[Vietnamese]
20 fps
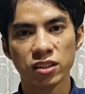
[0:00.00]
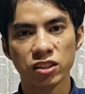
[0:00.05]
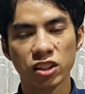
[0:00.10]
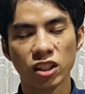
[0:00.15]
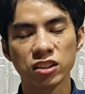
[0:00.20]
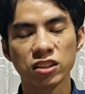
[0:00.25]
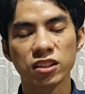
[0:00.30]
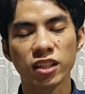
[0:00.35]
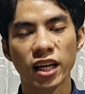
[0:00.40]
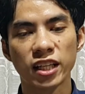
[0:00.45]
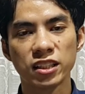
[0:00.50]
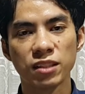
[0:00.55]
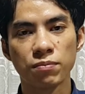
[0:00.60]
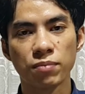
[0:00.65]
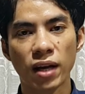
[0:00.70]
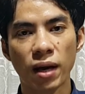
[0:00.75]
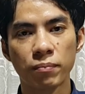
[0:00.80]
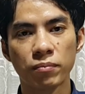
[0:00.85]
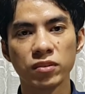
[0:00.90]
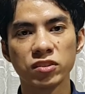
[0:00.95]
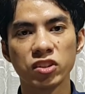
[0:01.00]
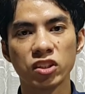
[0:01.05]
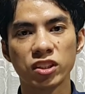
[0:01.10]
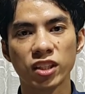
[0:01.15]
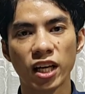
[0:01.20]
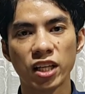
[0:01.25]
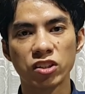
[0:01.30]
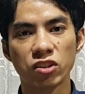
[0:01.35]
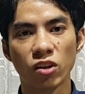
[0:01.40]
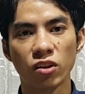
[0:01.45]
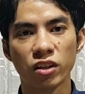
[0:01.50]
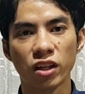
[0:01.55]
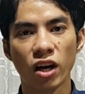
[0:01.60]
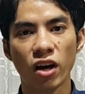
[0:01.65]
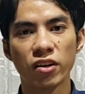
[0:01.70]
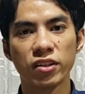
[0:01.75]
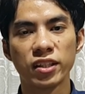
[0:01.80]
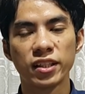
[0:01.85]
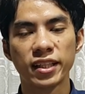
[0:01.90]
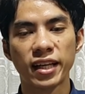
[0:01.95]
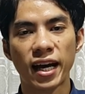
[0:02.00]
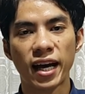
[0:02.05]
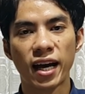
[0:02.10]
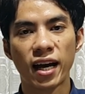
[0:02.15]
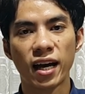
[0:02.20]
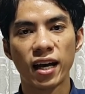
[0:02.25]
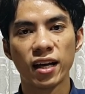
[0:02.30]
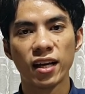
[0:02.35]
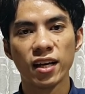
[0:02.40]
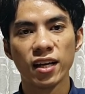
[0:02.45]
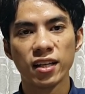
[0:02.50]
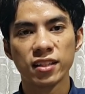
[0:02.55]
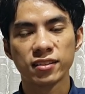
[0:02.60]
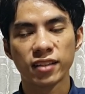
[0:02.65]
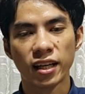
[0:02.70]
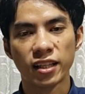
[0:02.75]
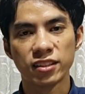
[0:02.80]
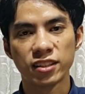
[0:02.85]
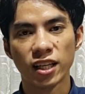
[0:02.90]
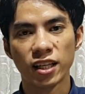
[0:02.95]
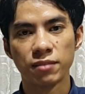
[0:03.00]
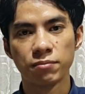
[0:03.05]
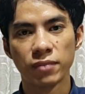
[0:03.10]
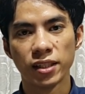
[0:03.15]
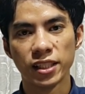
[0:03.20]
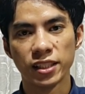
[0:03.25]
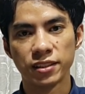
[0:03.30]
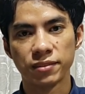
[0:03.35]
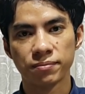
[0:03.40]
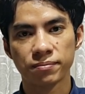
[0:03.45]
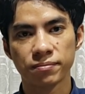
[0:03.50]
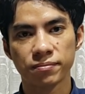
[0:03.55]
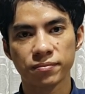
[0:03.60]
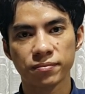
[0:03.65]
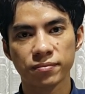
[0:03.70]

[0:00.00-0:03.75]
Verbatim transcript: chẳng ngay thì pram nó chỉ ngay trong cái này ca sang chênh mình